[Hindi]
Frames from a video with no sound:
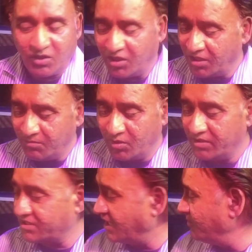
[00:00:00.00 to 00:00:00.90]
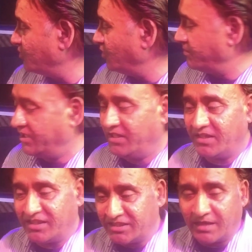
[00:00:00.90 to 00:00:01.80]
और हम लोग इस काम को भी
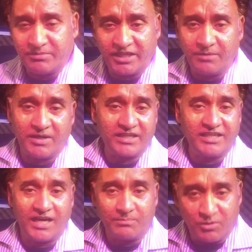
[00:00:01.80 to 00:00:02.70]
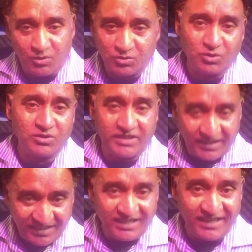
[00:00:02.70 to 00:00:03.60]
अंजाम दे रहे बाकी आप लोग तो
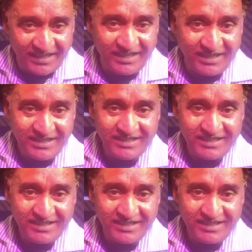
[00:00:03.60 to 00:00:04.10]
देख ही लेंगे